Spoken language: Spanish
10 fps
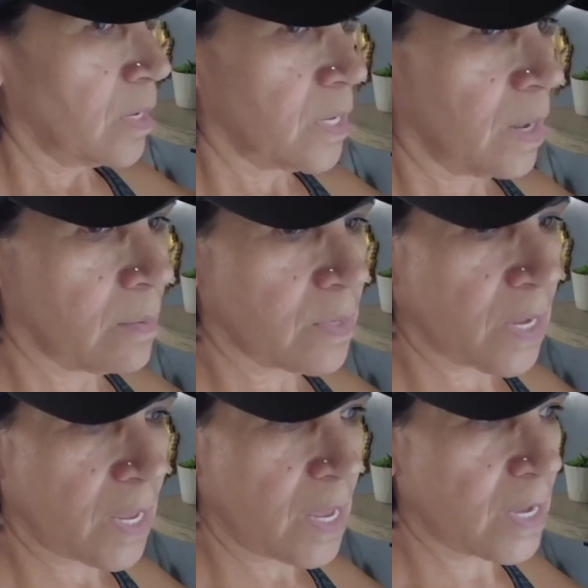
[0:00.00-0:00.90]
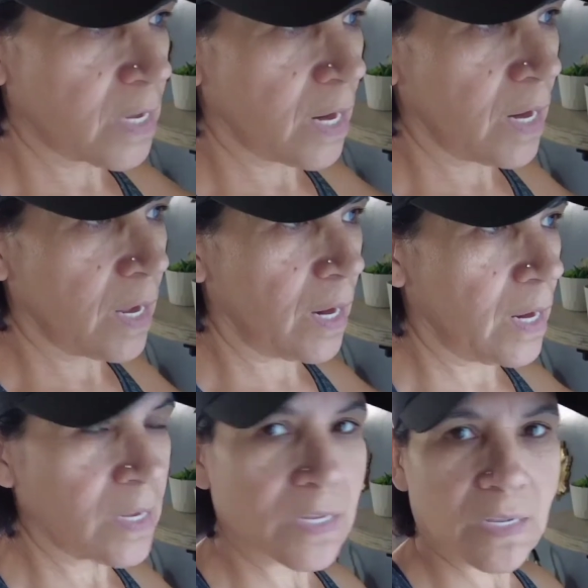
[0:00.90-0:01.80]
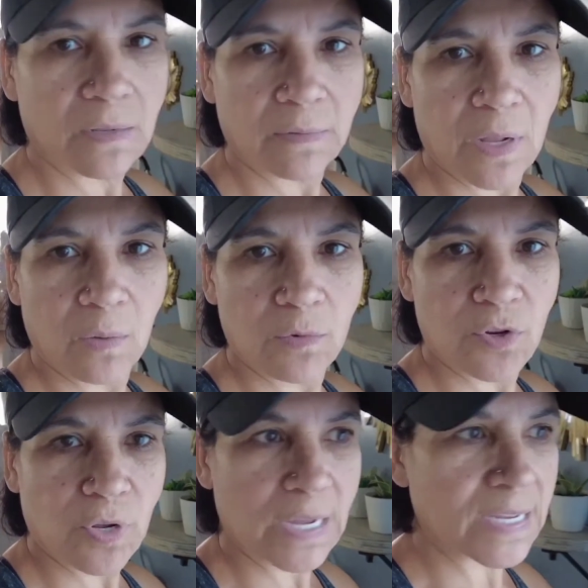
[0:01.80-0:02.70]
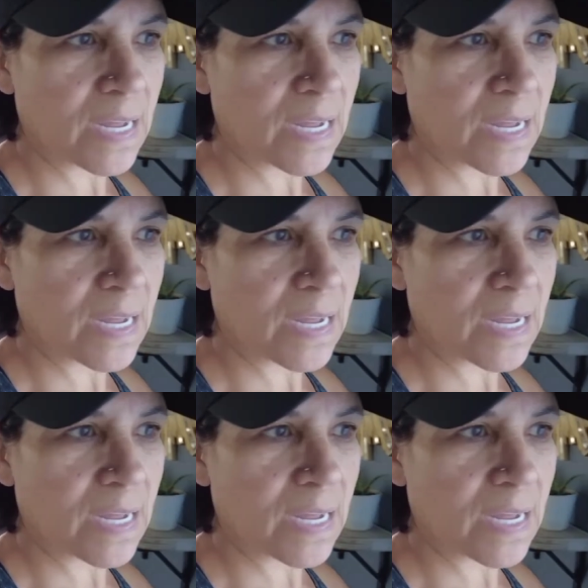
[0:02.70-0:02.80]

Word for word: Estábamos aquí a echarle ganas, tengo mucho que